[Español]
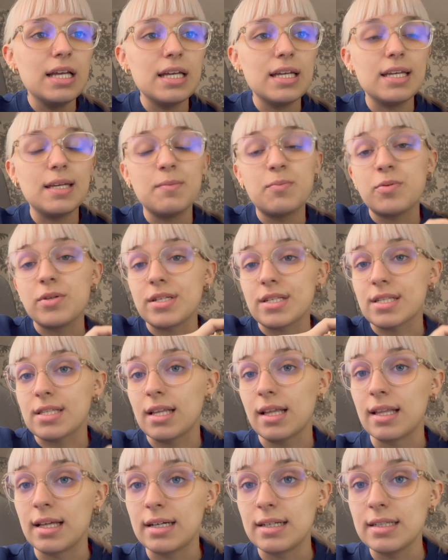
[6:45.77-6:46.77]
Y pues
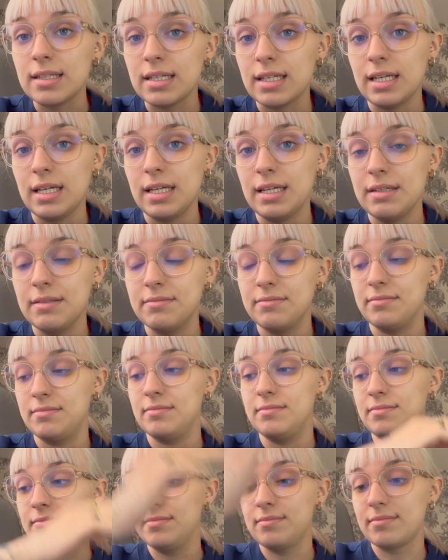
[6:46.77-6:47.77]
nada,
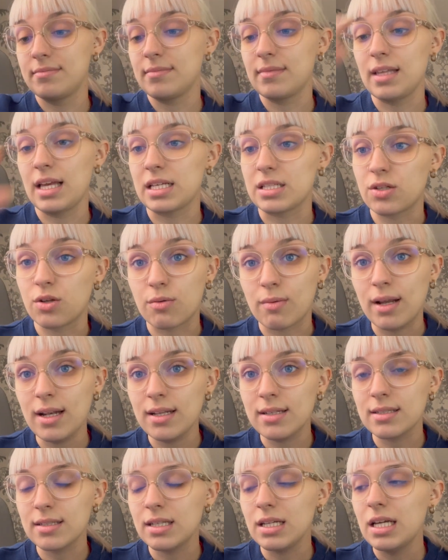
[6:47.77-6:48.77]
em, es
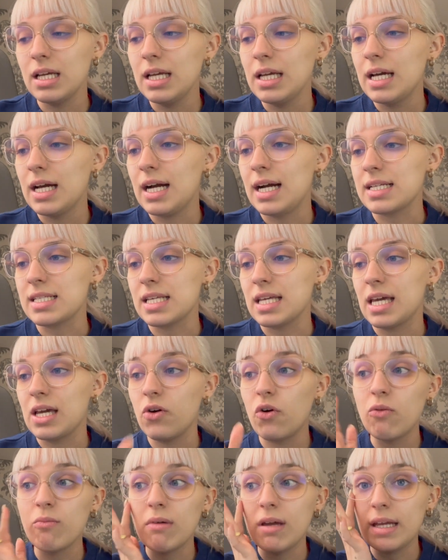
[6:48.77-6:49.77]
normal. Así que
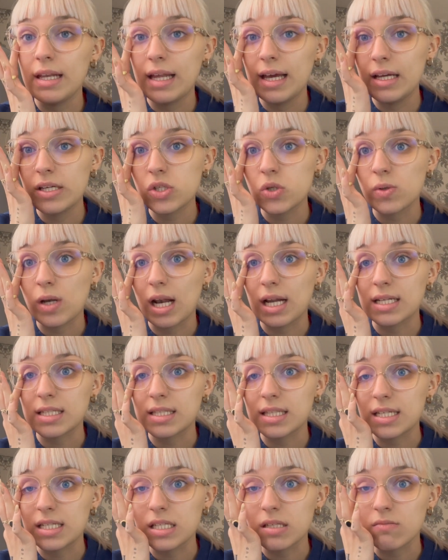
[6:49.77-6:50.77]
hoy me iré sobre las
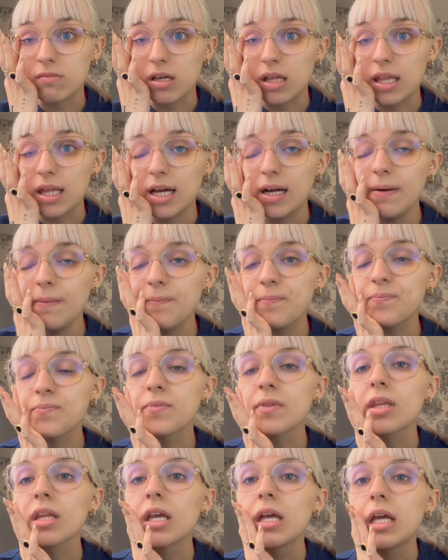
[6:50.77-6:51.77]
tres y media
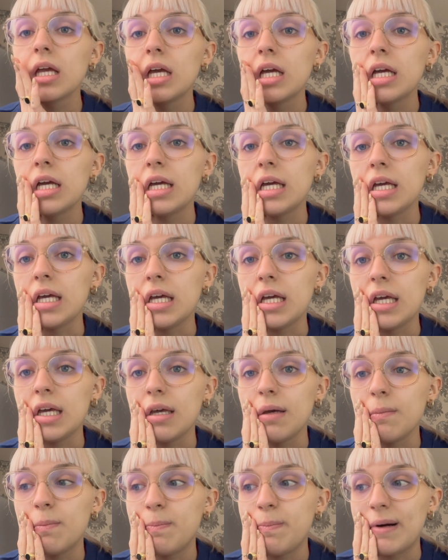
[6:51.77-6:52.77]

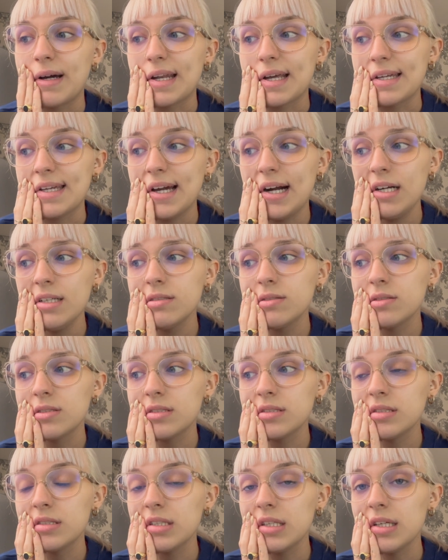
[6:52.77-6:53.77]
eh, para allá
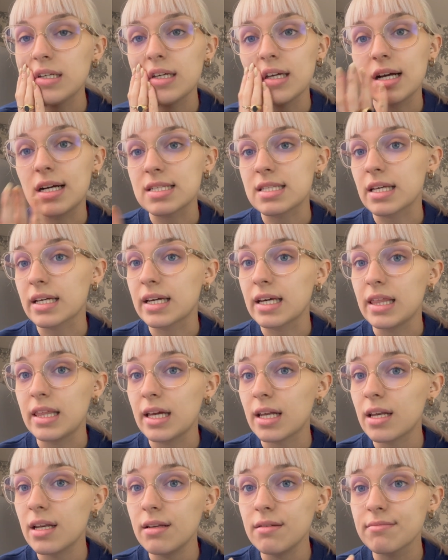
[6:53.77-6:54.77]
y hasta que
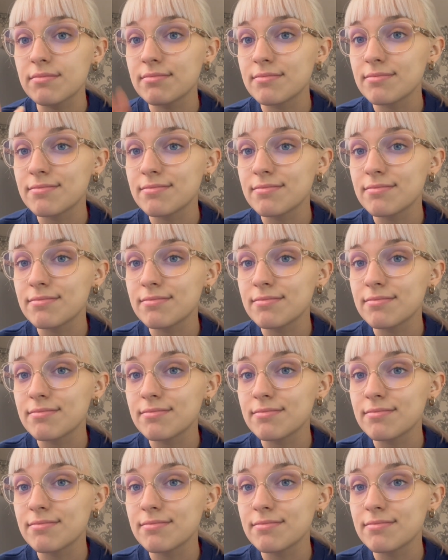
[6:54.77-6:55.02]
cierren.